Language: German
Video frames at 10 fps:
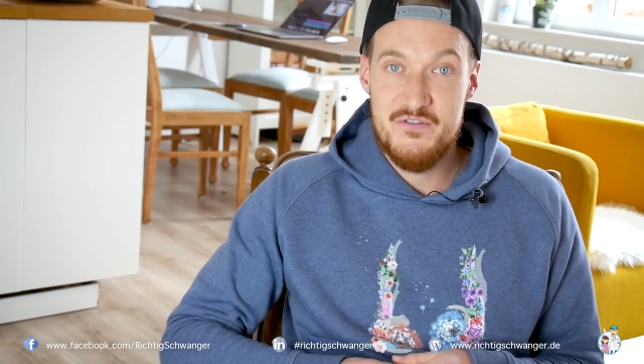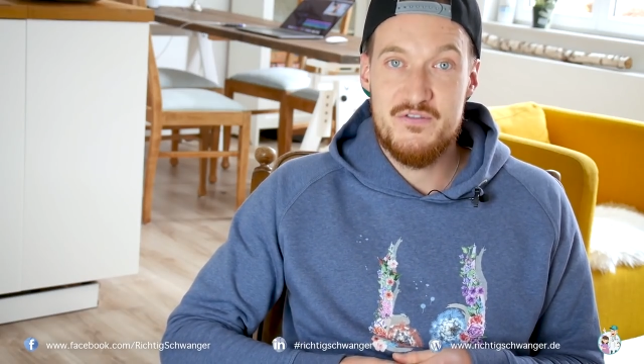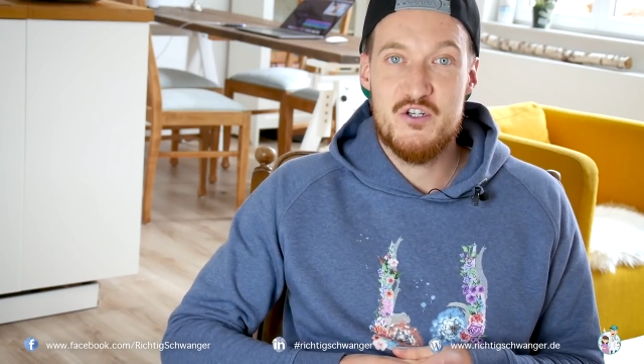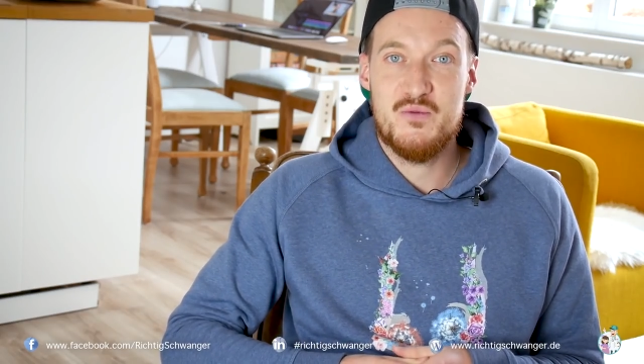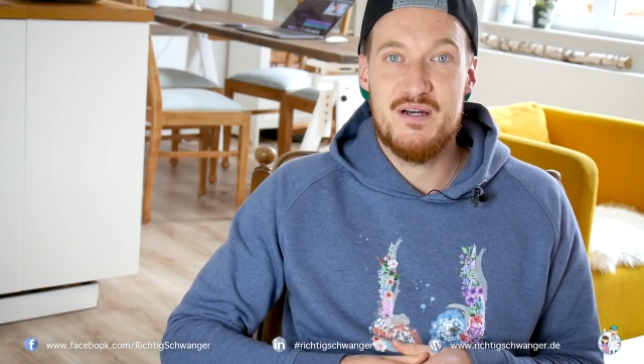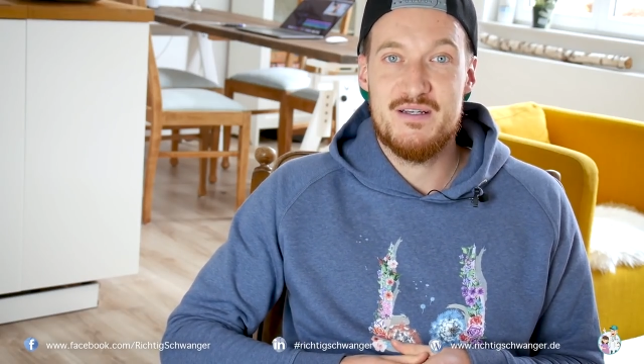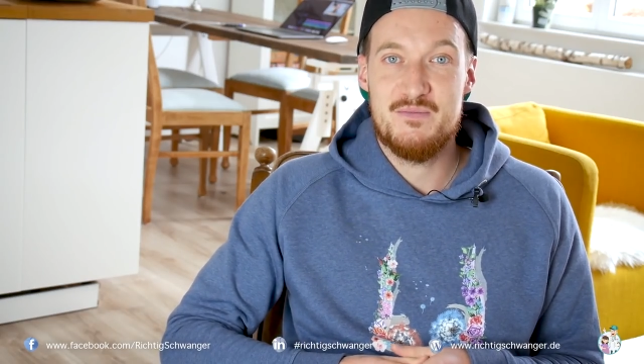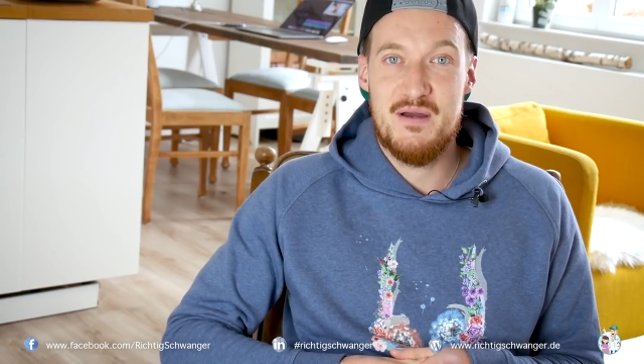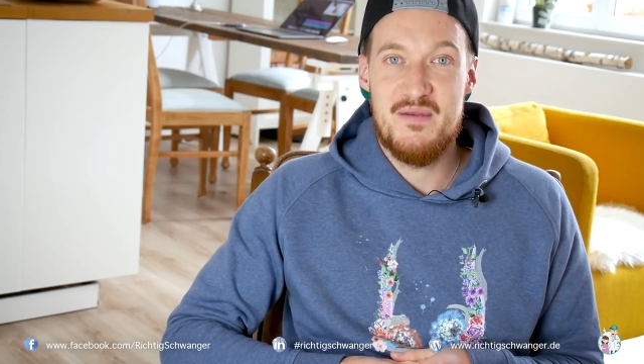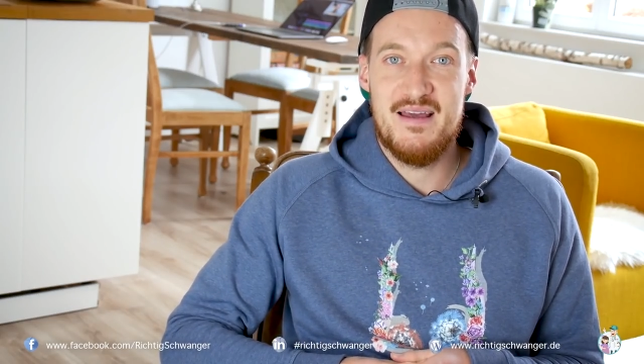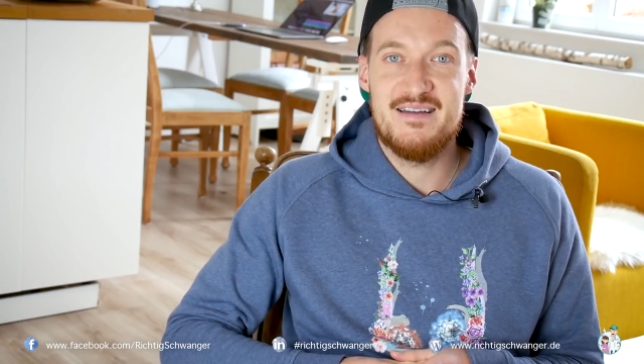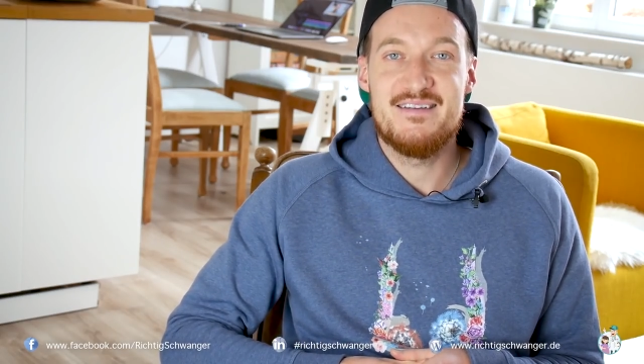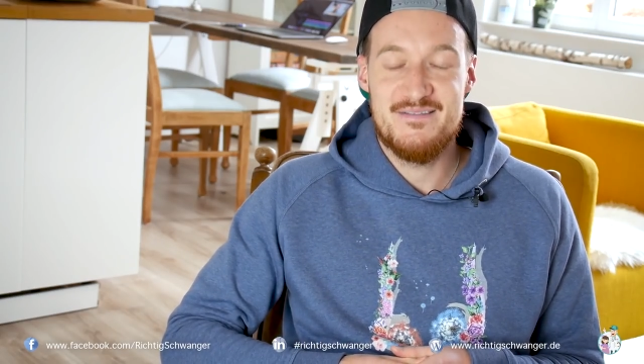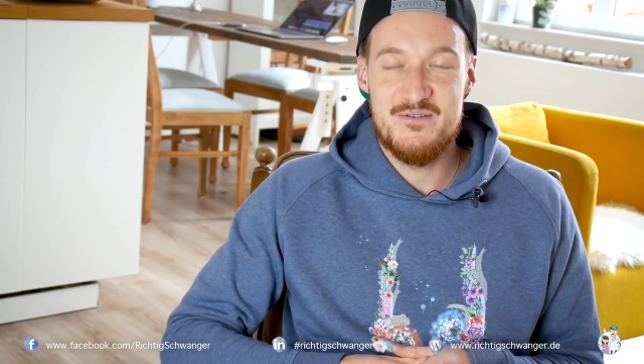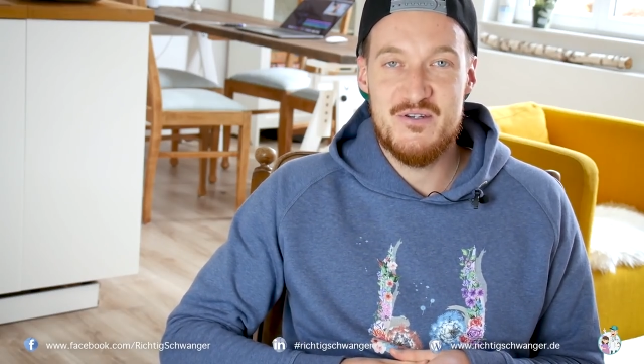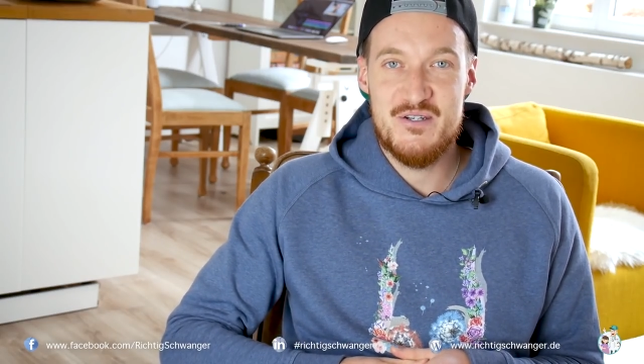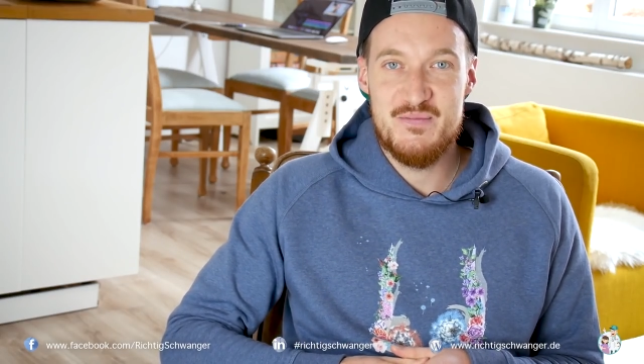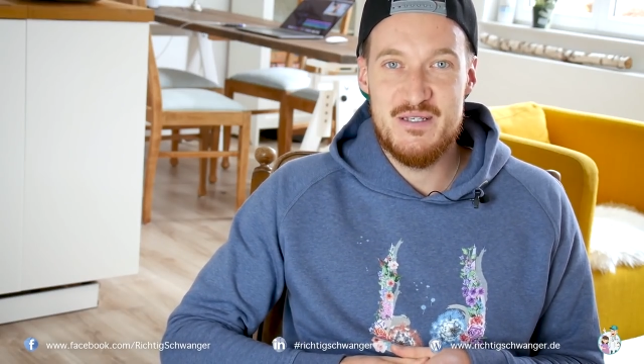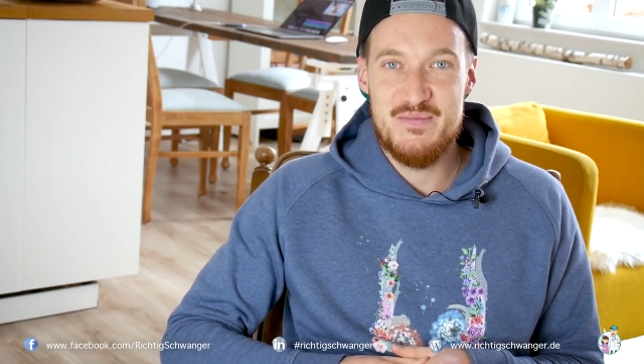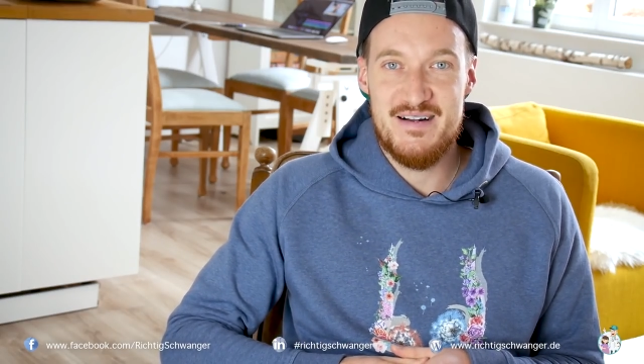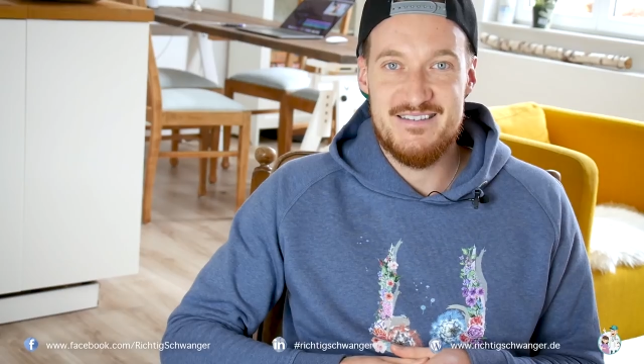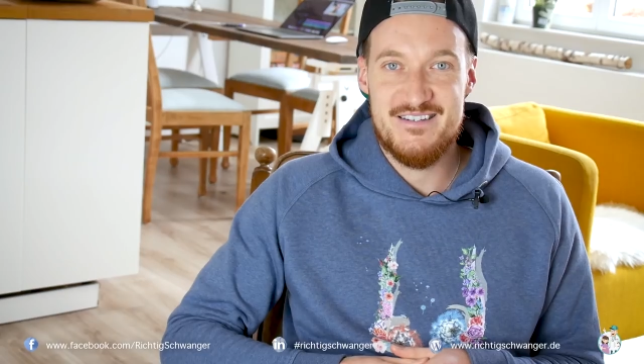Viel Spaß beim Lernen und bis bald.